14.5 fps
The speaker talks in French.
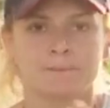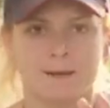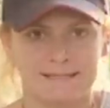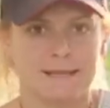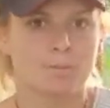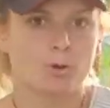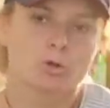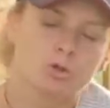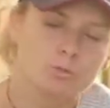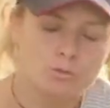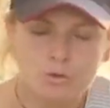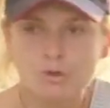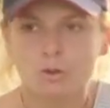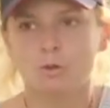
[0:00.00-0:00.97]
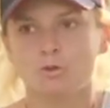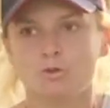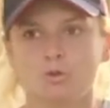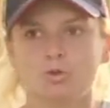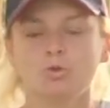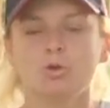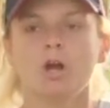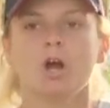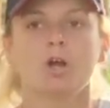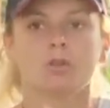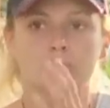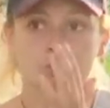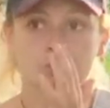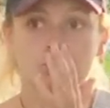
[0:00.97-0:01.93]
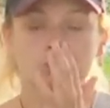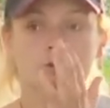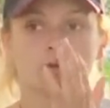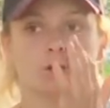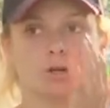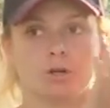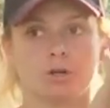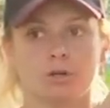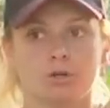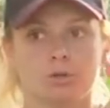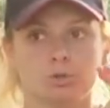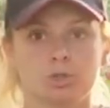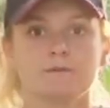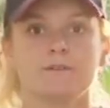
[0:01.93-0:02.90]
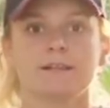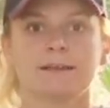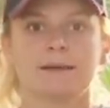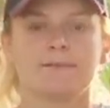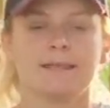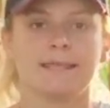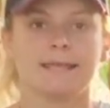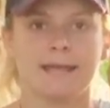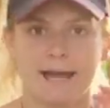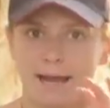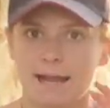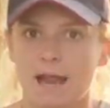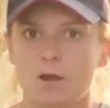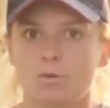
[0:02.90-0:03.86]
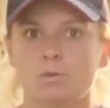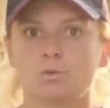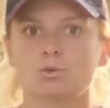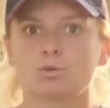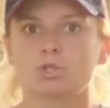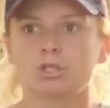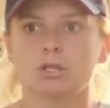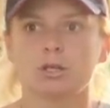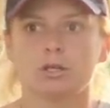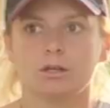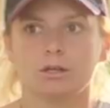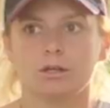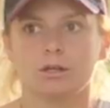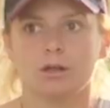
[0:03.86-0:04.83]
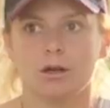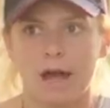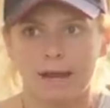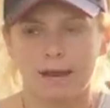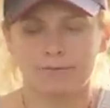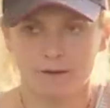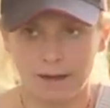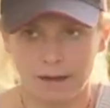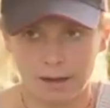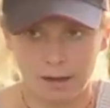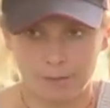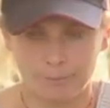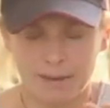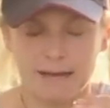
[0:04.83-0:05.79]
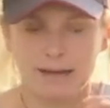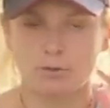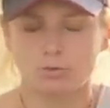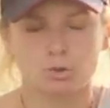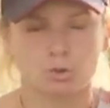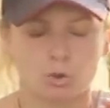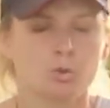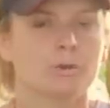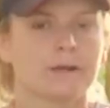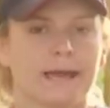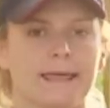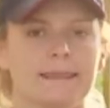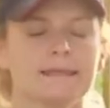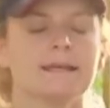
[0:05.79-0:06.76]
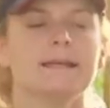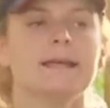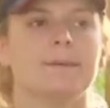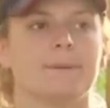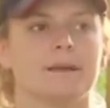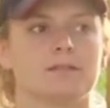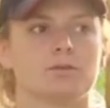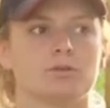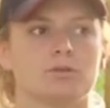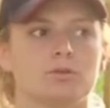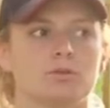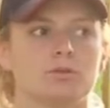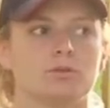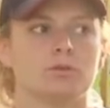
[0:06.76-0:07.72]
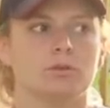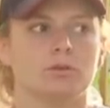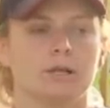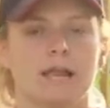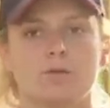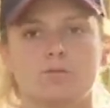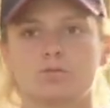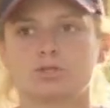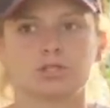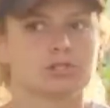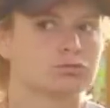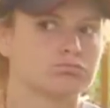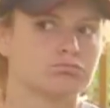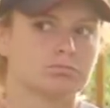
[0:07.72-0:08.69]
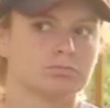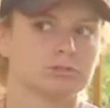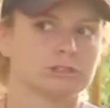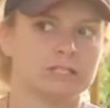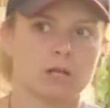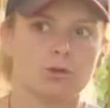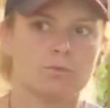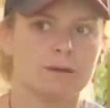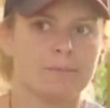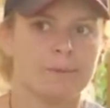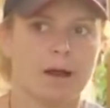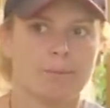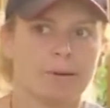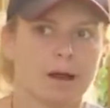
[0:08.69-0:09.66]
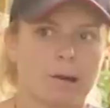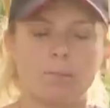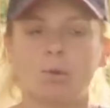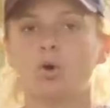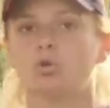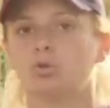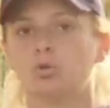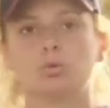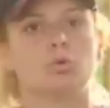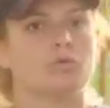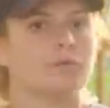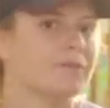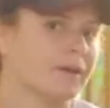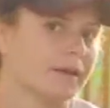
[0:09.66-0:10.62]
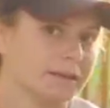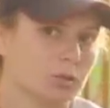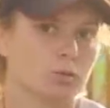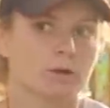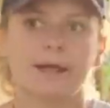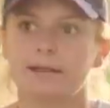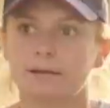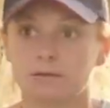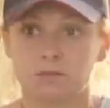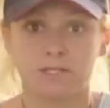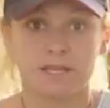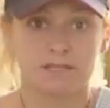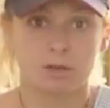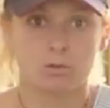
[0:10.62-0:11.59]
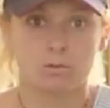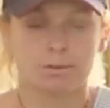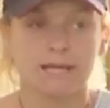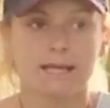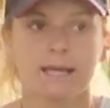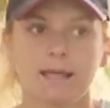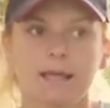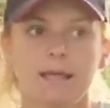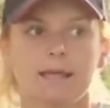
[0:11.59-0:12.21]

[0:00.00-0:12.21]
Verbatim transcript: bah, ça manque de muscles du coup. Donc euh, je vais le travailler à la longe, euh, à la fin, pas à la longe, aux longues graines, parce que euh, la longe ça lui plaît pas apparemment, donc on va faire des longues graines, ça ça lui plaît.